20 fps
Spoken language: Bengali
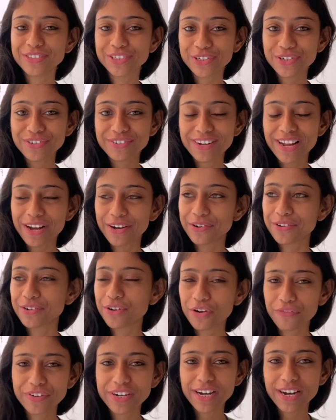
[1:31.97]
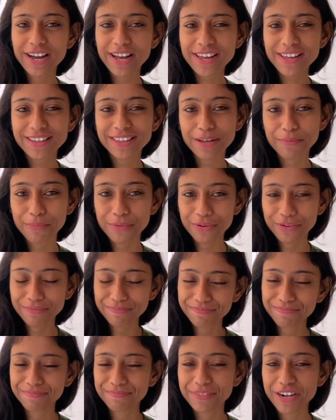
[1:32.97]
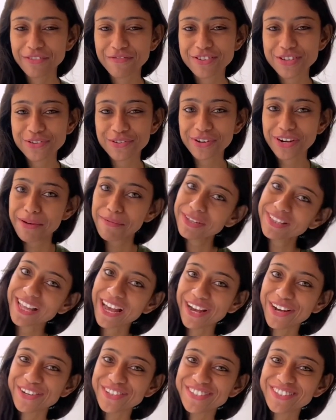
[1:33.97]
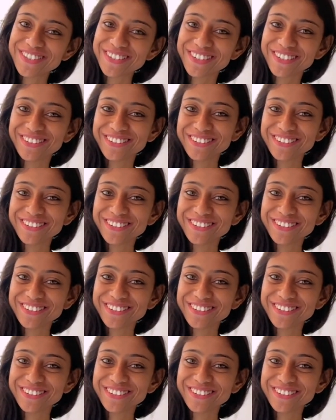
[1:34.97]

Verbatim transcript: চলুন এখন কফিটা খাই তারপর ব্রেকফাস্ট করে আবার দেখা হচ্ছে